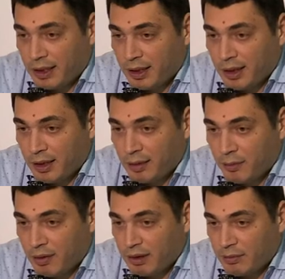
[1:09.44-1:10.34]
que
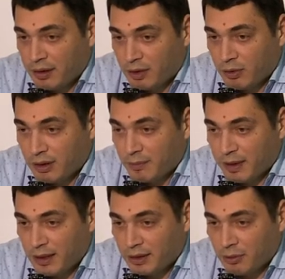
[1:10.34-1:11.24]
probablemente cuente
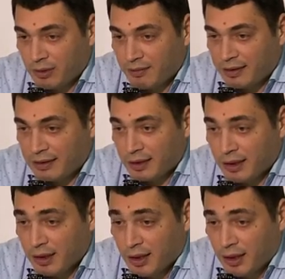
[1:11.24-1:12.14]
para la segunda
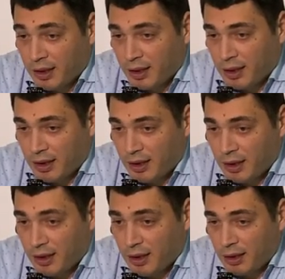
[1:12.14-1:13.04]
fase.
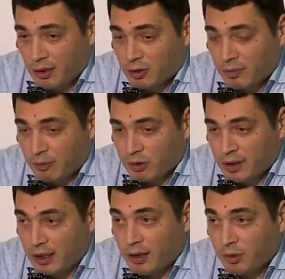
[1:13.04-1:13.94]
Y nos vamos de
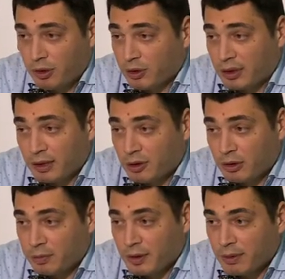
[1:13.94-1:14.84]
aquí muy
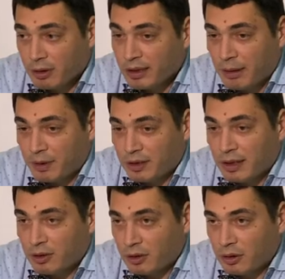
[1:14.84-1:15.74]
contentos, pero bueno, ya
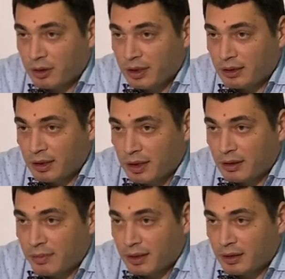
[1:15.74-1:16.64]
pensando en el
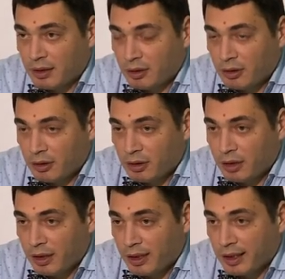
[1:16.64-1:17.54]
siguiente partido
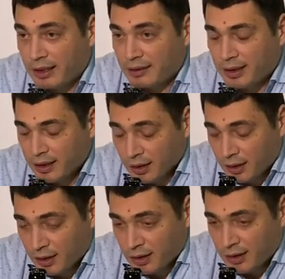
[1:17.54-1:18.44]
en casa,
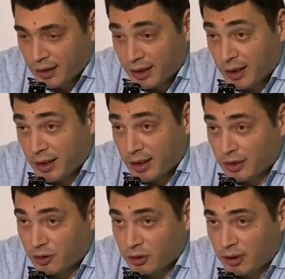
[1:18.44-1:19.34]
que
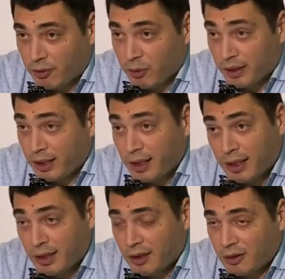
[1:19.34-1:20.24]
es contra
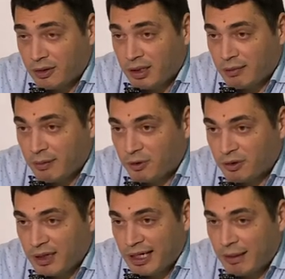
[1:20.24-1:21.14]
Zuqueca y donde
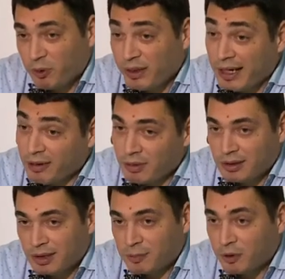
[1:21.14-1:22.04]
debemos ya apurar
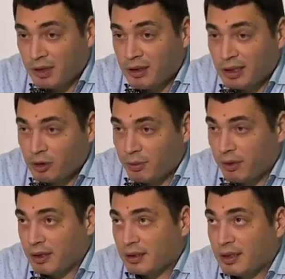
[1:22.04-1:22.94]
nuestras poquitas
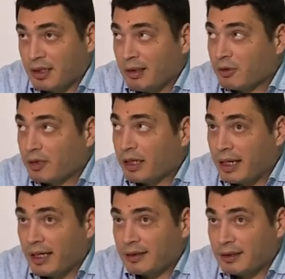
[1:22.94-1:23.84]
opciones que tenemos de
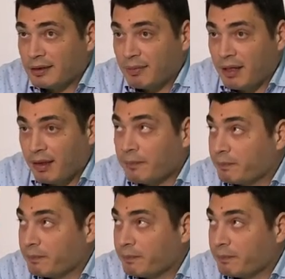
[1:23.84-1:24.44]
llegar a la sexta plaza.